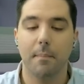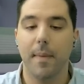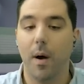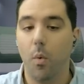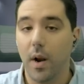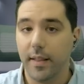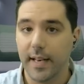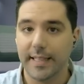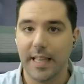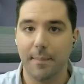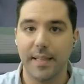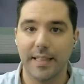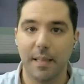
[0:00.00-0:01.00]
¿Va a jugar
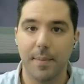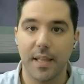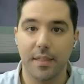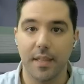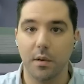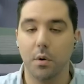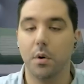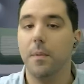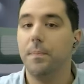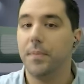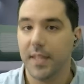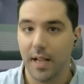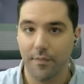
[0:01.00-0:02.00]
directamente B5
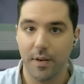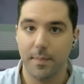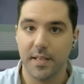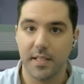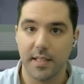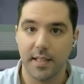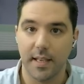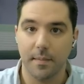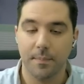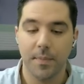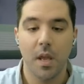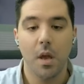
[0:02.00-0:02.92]
y alfil B7?